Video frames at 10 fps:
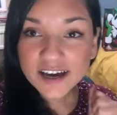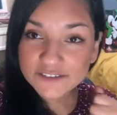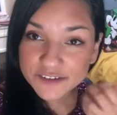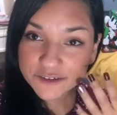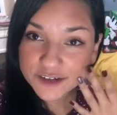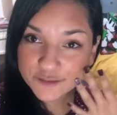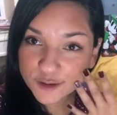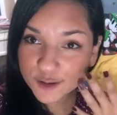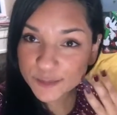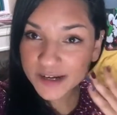ah vi
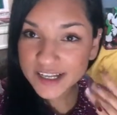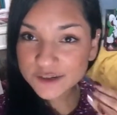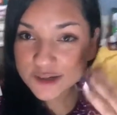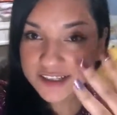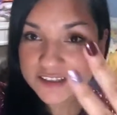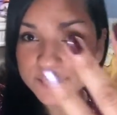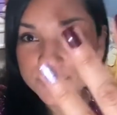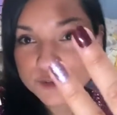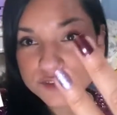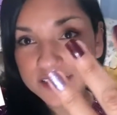volevo parlare un
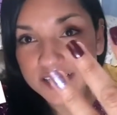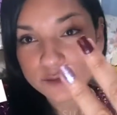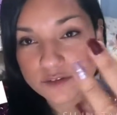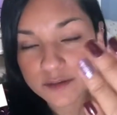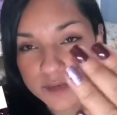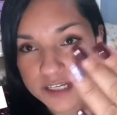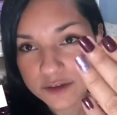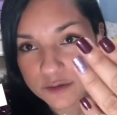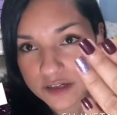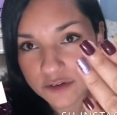attimo della nuova
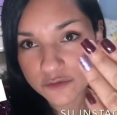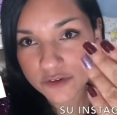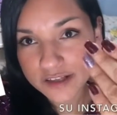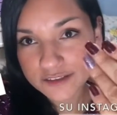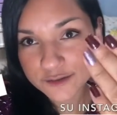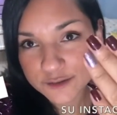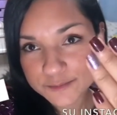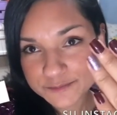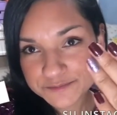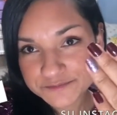manicure che ho fatto
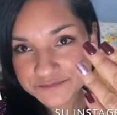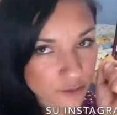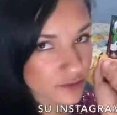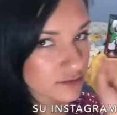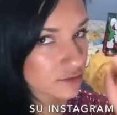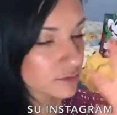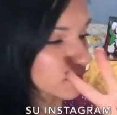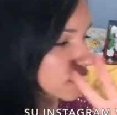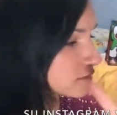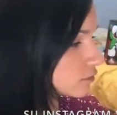questo
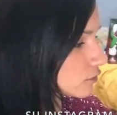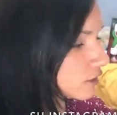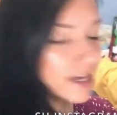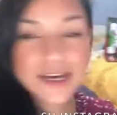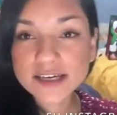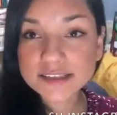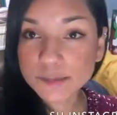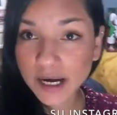smalto è di